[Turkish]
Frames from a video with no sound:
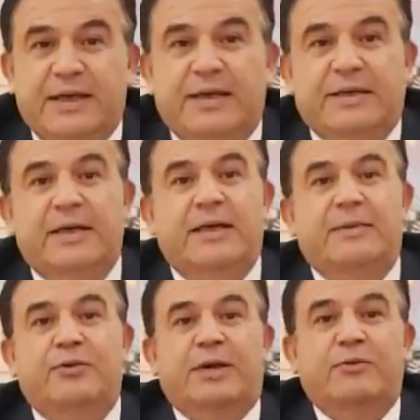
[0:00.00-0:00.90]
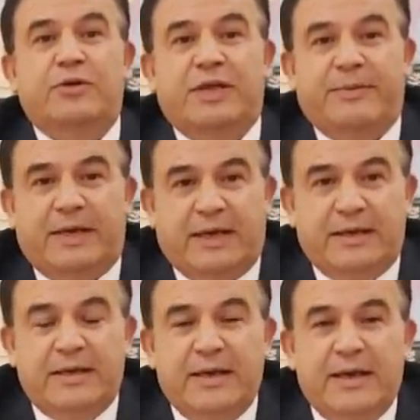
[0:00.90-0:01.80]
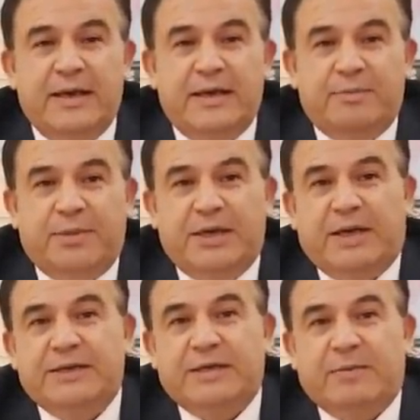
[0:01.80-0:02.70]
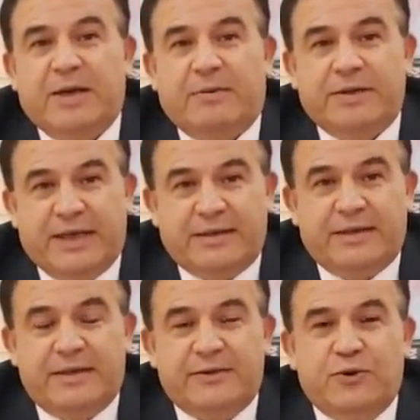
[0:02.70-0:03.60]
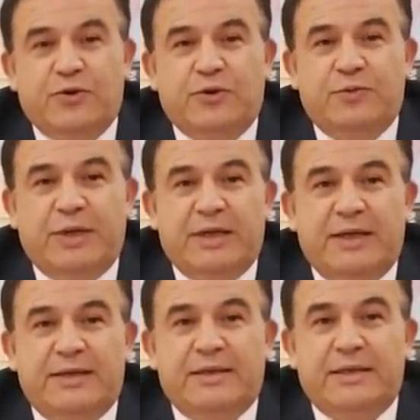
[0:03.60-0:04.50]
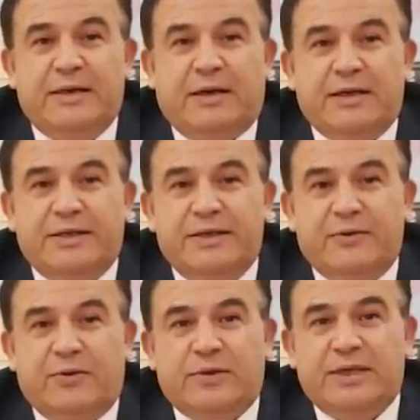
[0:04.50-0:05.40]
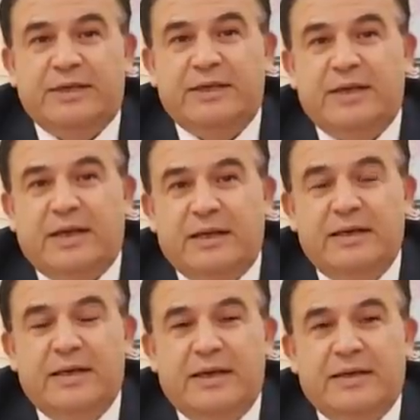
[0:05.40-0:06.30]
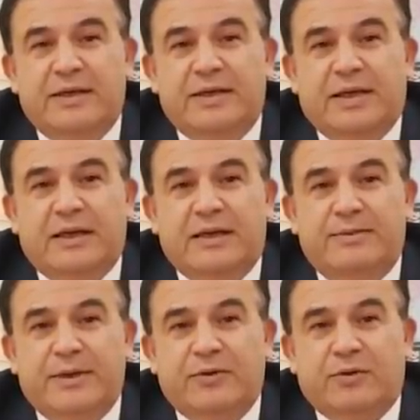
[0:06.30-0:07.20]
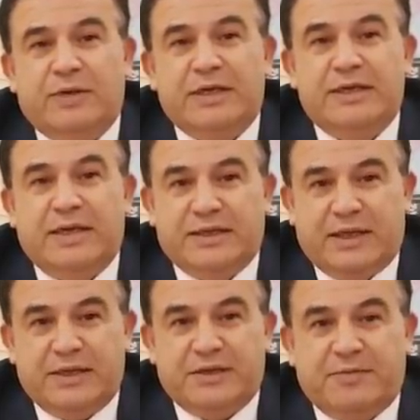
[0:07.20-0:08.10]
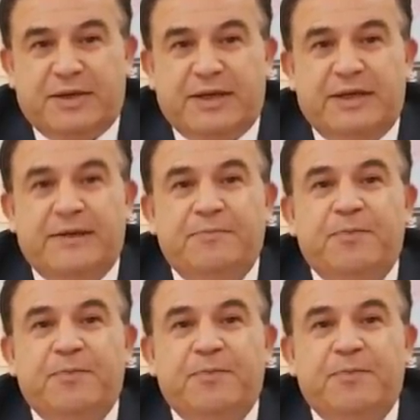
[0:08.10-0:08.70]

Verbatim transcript: yetkililer buna muhtemelen bir açıklama yapacaktır. Çünkü bilgi için aşı noktasında, dijital kimlik noktasında çalışmaları